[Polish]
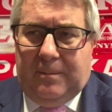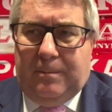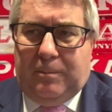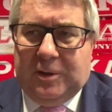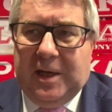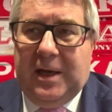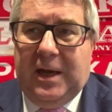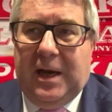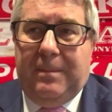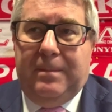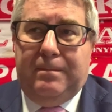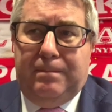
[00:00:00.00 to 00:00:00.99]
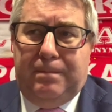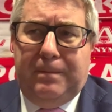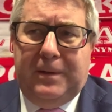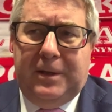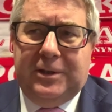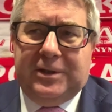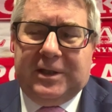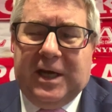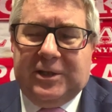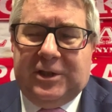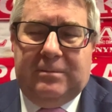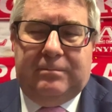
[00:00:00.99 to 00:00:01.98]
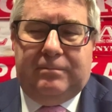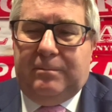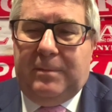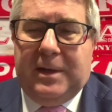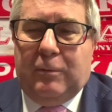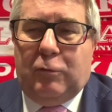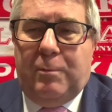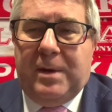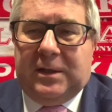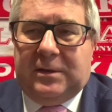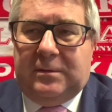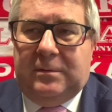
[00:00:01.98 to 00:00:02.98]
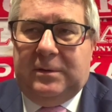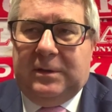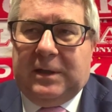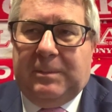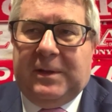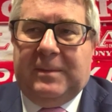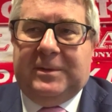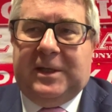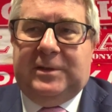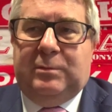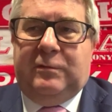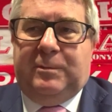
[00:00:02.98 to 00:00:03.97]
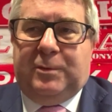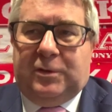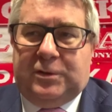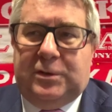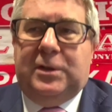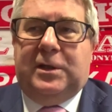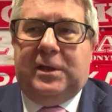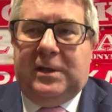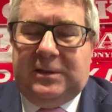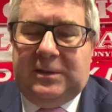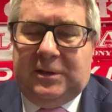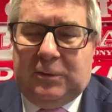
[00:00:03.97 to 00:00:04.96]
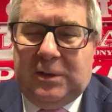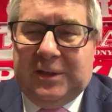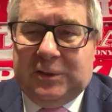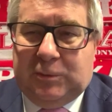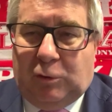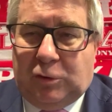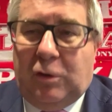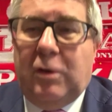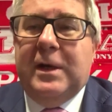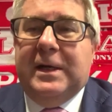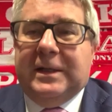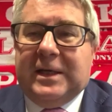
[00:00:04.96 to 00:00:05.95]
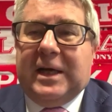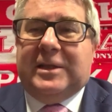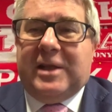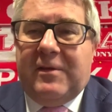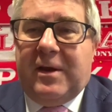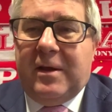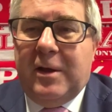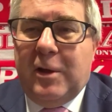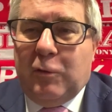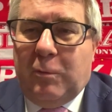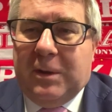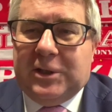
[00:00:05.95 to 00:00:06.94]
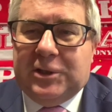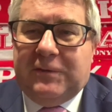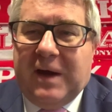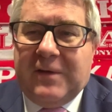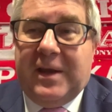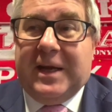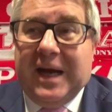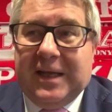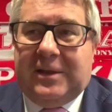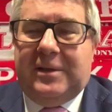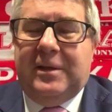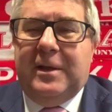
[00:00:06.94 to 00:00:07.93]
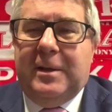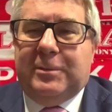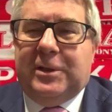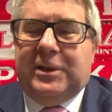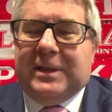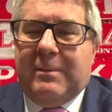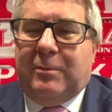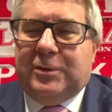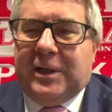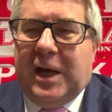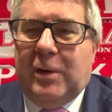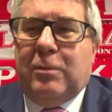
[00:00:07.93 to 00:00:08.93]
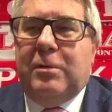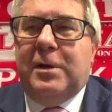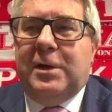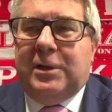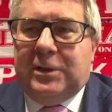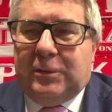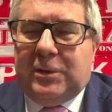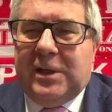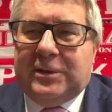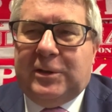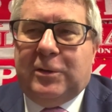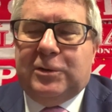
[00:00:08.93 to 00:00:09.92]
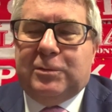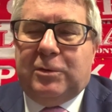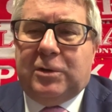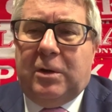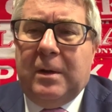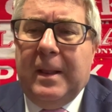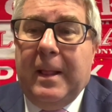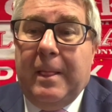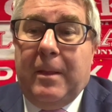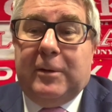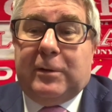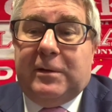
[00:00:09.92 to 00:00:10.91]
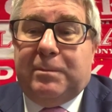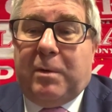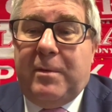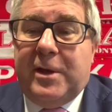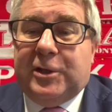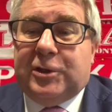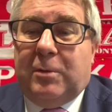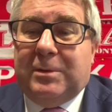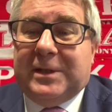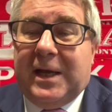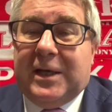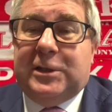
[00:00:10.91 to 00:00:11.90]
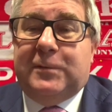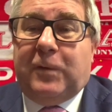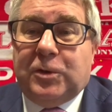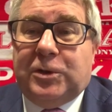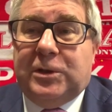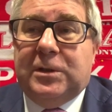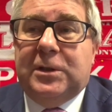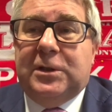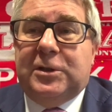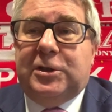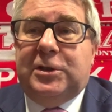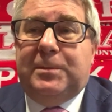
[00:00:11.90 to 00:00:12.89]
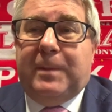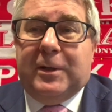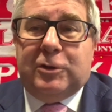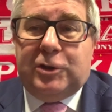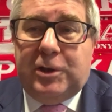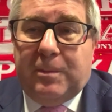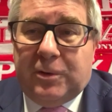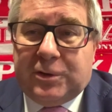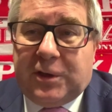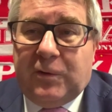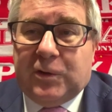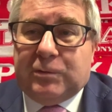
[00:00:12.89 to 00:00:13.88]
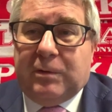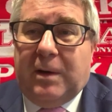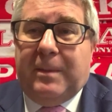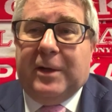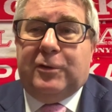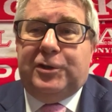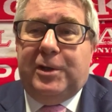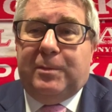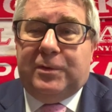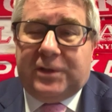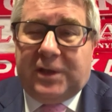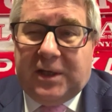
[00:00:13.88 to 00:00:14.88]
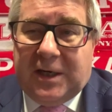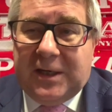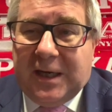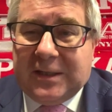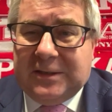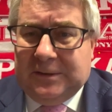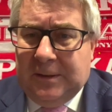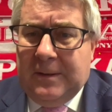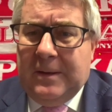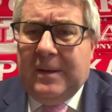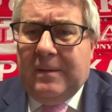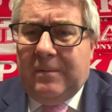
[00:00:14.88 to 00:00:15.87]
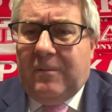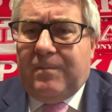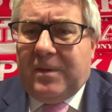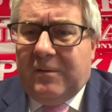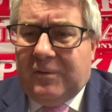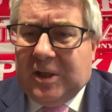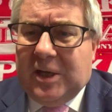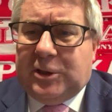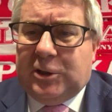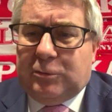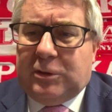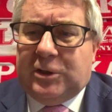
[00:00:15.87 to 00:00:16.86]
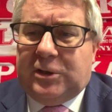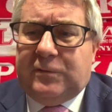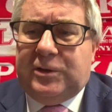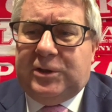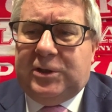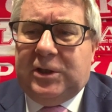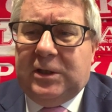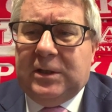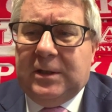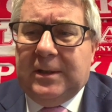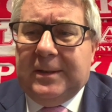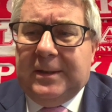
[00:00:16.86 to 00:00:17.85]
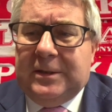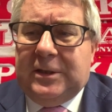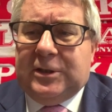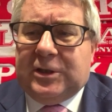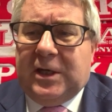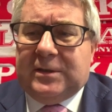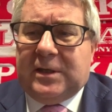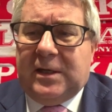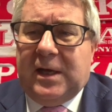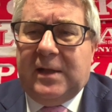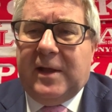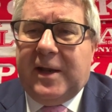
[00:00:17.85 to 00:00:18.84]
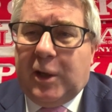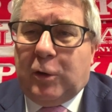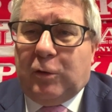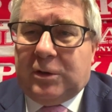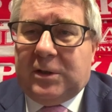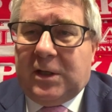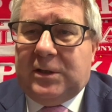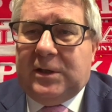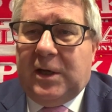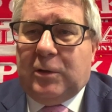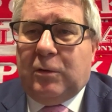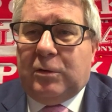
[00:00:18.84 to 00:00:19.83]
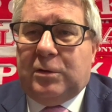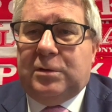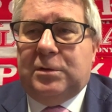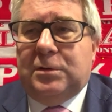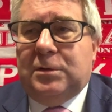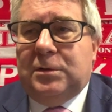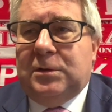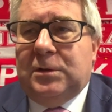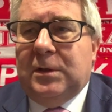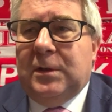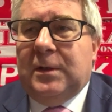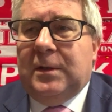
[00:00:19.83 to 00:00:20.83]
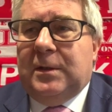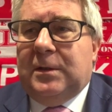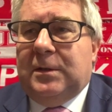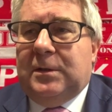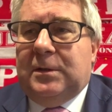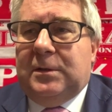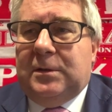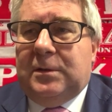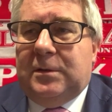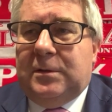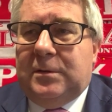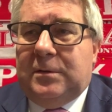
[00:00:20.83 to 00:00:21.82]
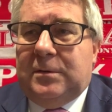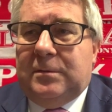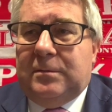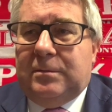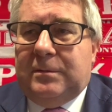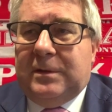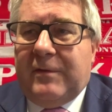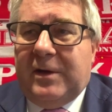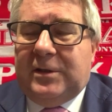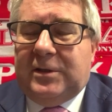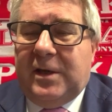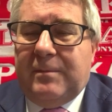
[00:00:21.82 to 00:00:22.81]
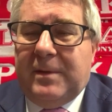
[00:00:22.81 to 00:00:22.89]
potęga, siatkarze, Michał Kubiak, y, kapitan reprezentacji, mówi wprost, interesuje nas złoto, tak jak trener Hubert Jerzy Wagner, kat przed Igrzyskami Montrealu, że interesuje nas tylko złoto, no ale tutaj wspomnę jeszcze o medalach z wody, czyli bardzo silne polskie wiosła, bardzo silne polskie kajaki. No, wydaje się, że tutaj rzeczywiście jest szansa na, na rekord, taki rekord yy, yy, najwięcej